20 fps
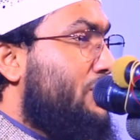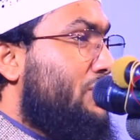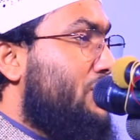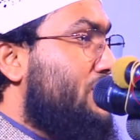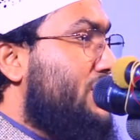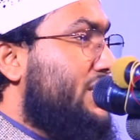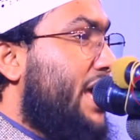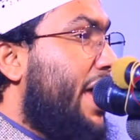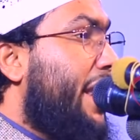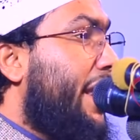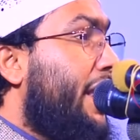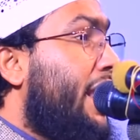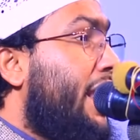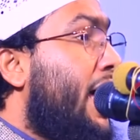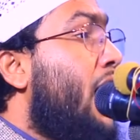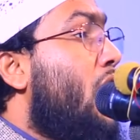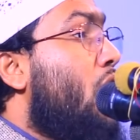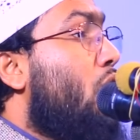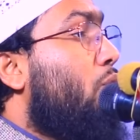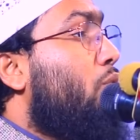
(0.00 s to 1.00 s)
করছে
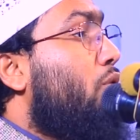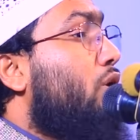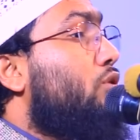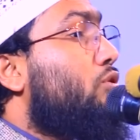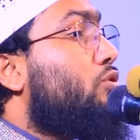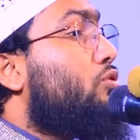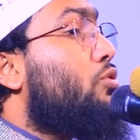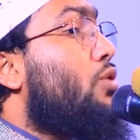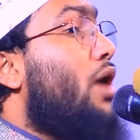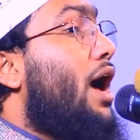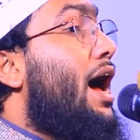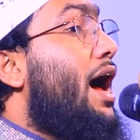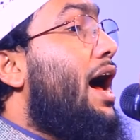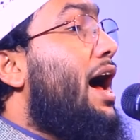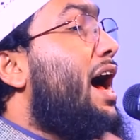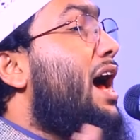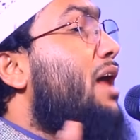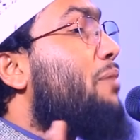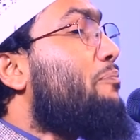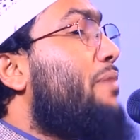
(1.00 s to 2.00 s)
আল্লাহ
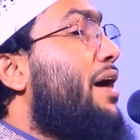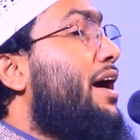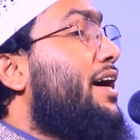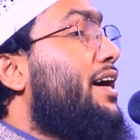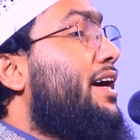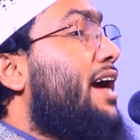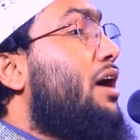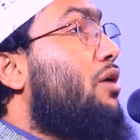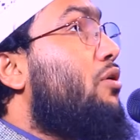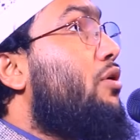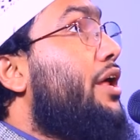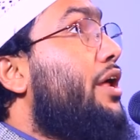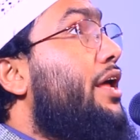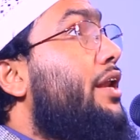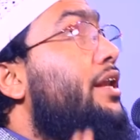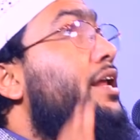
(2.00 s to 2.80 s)
অদ্দোহার ব্যাখ্যা করেন